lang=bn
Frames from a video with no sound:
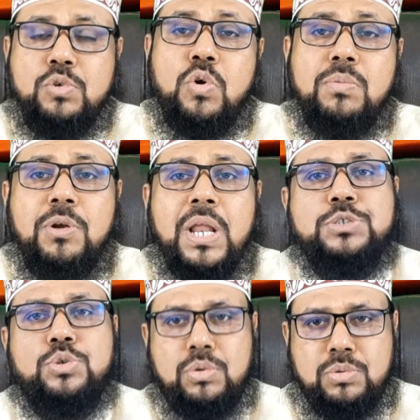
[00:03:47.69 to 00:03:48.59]
কোমল
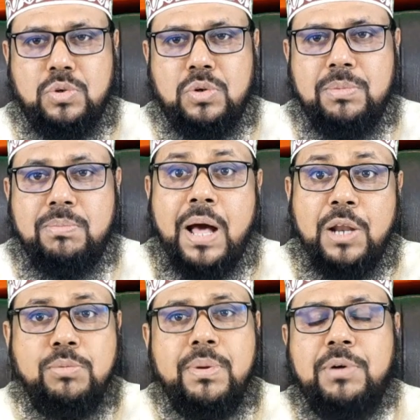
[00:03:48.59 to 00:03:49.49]
আচরণ করব
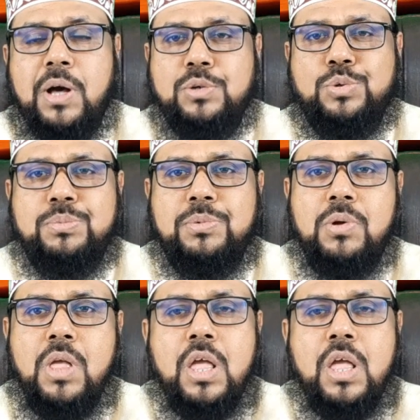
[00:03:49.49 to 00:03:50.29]
ভালো ব্যবহার করব